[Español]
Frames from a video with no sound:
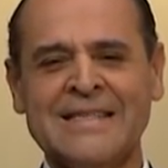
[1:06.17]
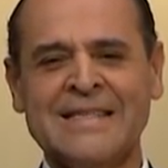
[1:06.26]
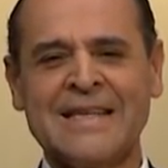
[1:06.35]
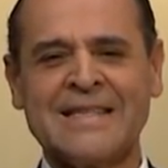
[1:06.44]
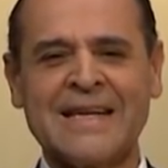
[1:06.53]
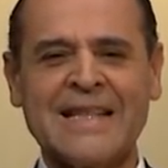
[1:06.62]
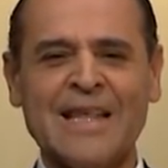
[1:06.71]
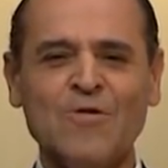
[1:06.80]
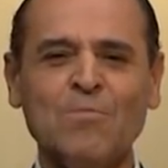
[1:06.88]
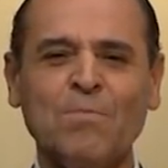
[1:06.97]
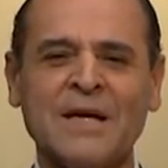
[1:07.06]
Se trata
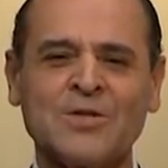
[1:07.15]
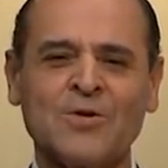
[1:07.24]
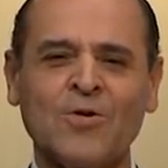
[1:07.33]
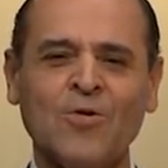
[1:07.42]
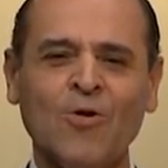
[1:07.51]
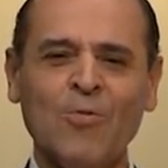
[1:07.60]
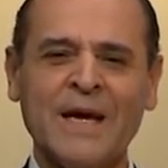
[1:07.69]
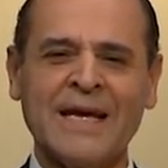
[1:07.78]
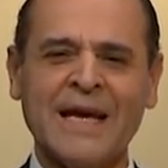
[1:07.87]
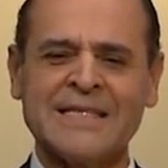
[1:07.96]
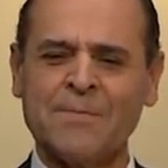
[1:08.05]
de un pastor
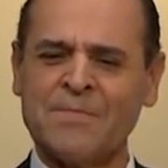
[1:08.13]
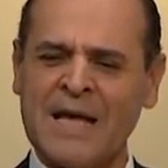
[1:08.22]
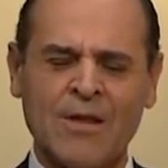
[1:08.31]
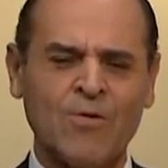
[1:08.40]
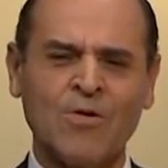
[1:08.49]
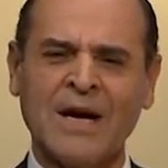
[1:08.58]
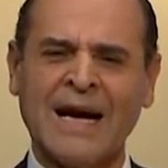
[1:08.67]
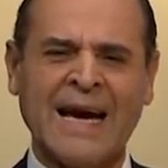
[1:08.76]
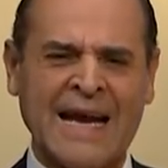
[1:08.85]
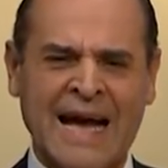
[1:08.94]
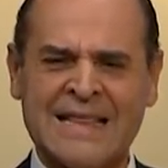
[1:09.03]
joven que ha aceptado
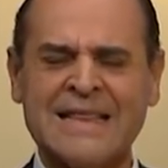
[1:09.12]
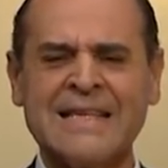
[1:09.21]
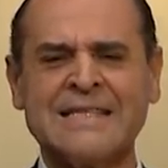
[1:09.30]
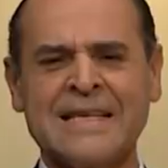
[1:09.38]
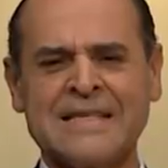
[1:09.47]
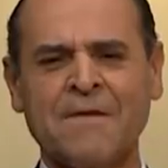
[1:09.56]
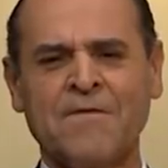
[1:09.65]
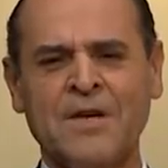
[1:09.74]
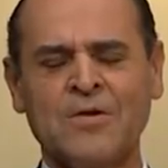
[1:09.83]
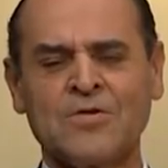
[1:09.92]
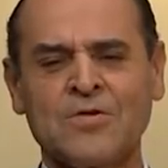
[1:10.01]
grandes
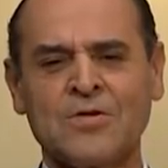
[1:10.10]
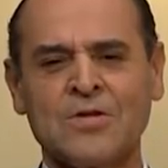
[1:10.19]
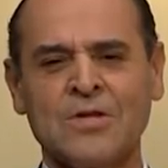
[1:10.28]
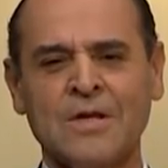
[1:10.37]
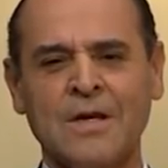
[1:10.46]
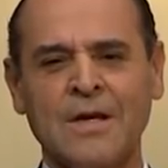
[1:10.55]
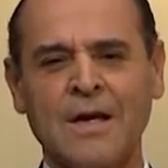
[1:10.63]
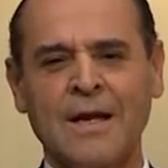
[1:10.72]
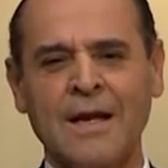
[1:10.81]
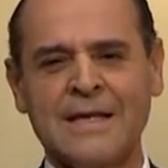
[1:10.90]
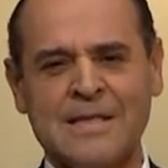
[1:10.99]
desafíos.
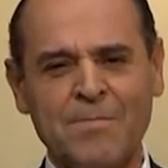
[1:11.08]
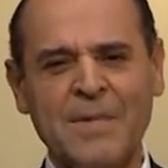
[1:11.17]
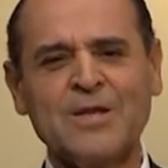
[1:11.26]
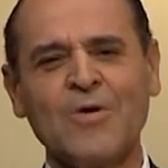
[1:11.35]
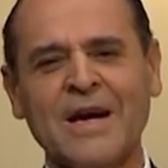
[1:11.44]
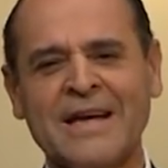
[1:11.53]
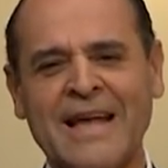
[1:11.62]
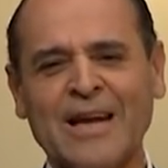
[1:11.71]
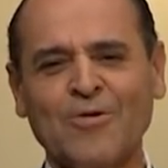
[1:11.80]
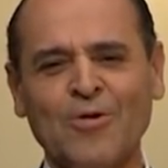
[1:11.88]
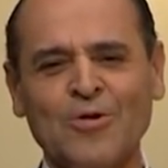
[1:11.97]
Les invito a
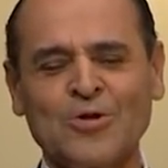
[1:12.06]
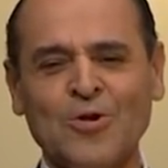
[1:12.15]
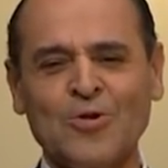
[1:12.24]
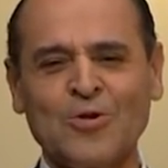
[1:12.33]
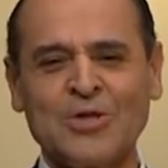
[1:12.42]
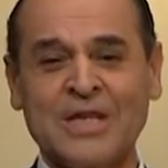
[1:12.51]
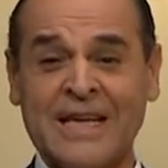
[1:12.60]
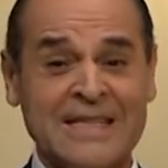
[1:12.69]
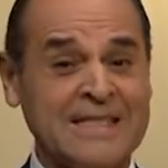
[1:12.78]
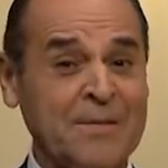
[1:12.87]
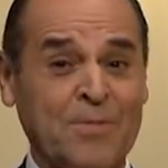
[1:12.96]
quedar con nosotros
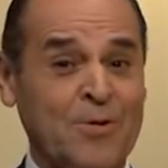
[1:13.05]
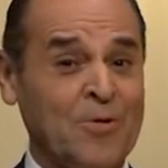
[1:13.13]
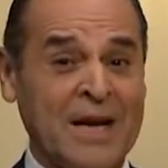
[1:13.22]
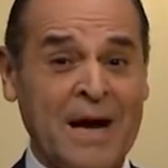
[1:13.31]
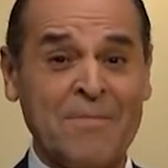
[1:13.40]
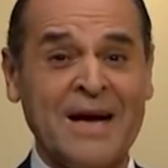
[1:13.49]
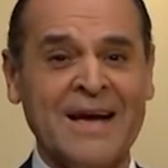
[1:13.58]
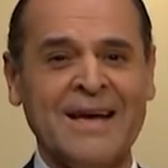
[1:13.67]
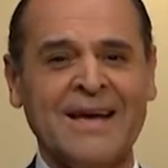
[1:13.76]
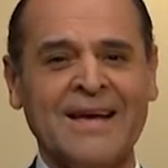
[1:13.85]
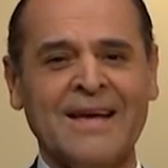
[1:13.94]
en este
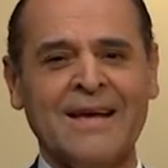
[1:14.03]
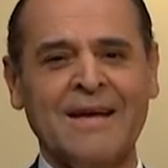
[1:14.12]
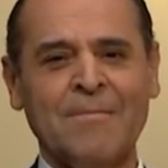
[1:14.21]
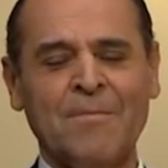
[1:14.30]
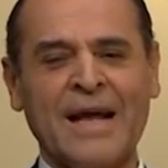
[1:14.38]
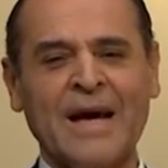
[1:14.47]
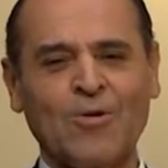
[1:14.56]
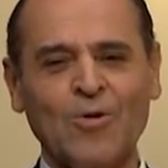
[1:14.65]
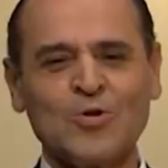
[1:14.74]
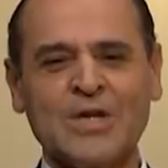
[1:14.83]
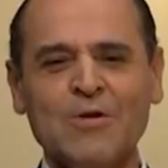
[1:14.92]
programa para
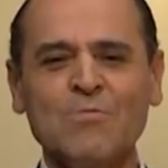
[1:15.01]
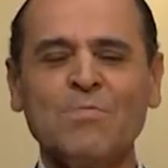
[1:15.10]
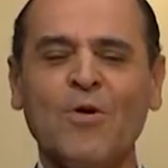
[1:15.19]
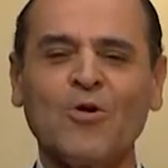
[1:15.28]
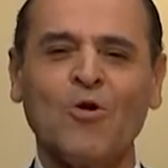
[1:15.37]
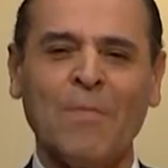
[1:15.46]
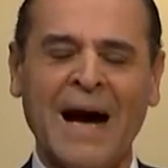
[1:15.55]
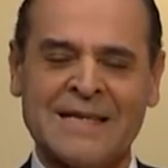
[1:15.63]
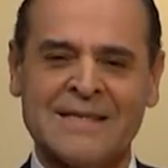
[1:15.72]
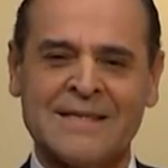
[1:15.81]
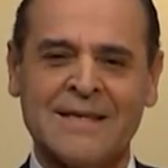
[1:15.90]
conocer un poco
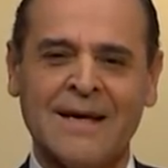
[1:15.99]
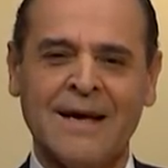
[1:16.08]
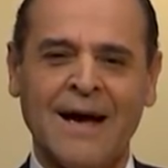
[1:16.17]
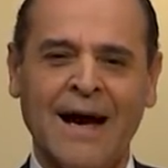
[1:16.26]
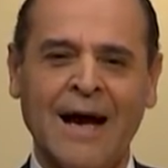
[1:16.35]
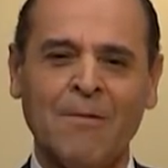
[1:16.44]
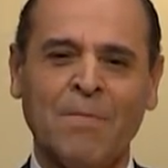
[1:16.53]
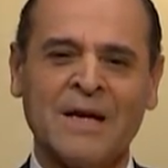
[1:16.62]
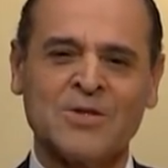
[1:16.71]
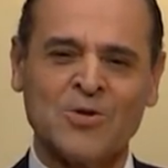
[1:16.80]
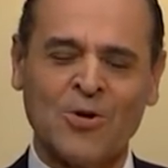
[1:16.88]
más al
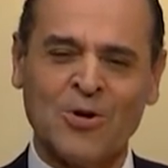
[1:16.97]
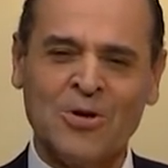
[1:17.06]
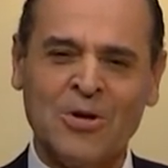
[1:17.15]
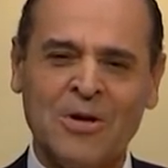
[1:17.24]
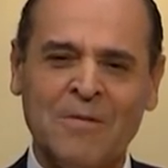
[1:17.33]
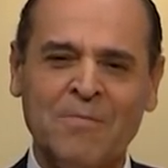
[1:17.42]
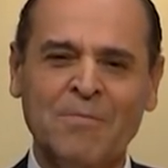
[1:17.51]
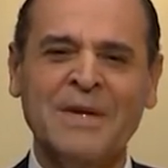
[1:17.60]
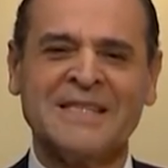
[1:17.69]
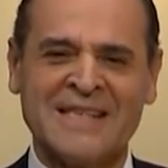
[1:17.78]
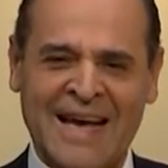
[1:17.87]
pastor
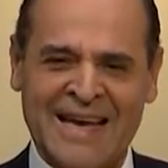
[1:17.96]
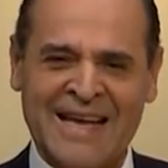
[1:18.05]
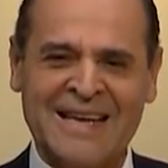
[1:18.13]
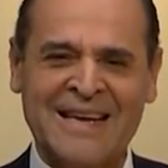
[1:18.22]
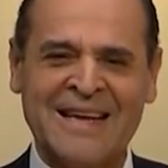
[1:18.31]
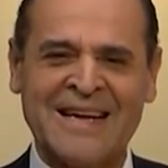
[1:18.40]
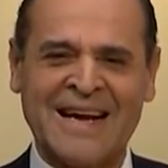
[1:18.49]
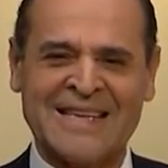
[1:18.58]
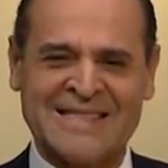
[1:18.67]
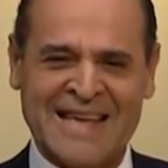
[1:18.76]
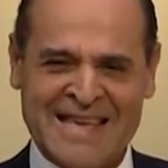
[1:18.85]
Misael
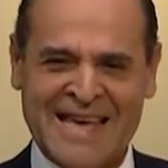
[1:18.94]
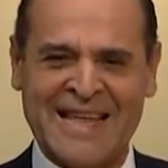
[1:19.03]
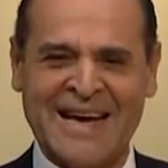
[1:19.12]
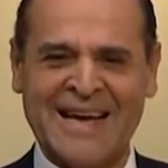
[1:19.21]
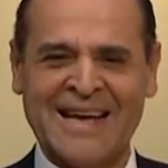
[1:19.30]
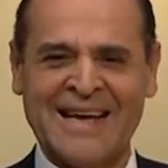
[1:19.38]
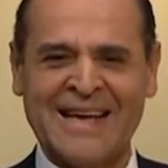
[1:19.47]
Castañeda.